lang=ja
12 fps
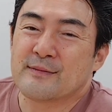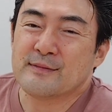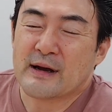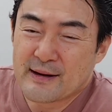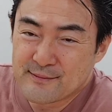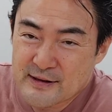
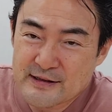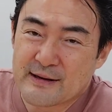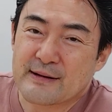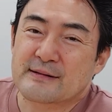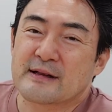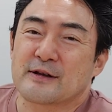まあ、ま
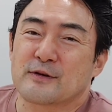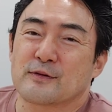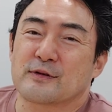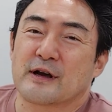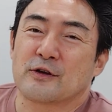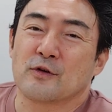だ何
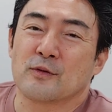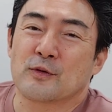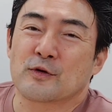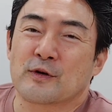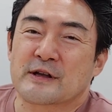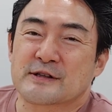曲か洋
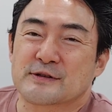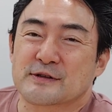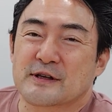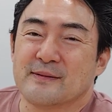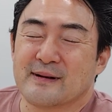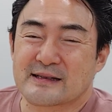物が
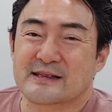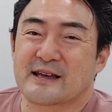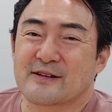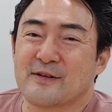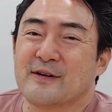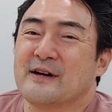続きます
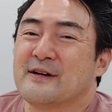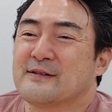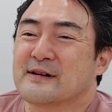けど